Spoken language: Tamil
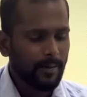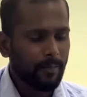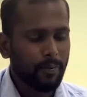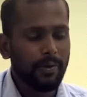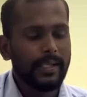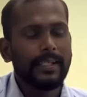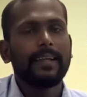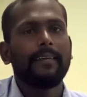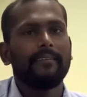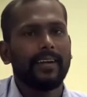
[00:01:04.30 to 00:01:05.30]
புலி
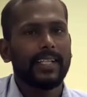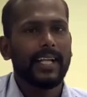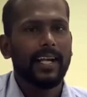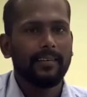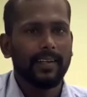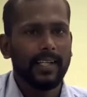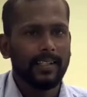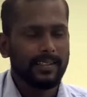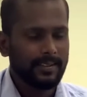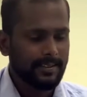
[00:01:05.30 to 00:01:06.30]
வேட்டையாடவில்லை
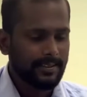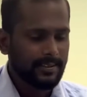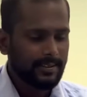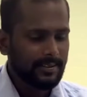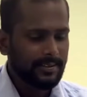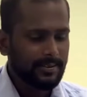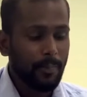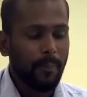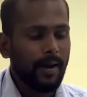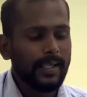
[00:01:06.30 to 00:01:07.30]

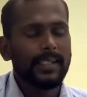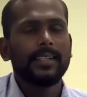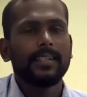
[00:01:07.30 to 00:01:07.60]
துப்பாக்கி